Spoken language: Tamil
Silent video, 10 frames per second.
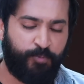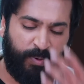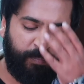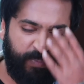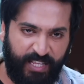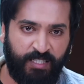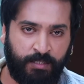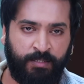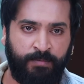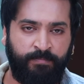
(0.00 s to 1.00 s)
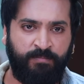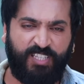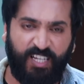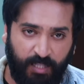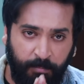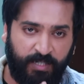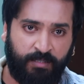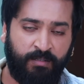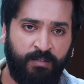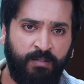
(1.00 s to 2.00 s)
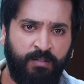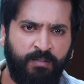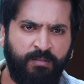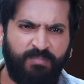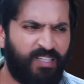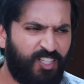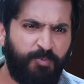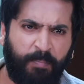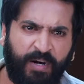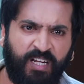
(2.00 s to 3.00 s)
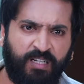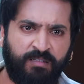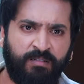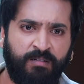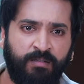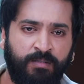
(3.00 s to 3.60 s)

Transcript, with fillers: பூமி ப்ளீஸ் என்ன நம்பு நான் எதுவுமே பண்ணல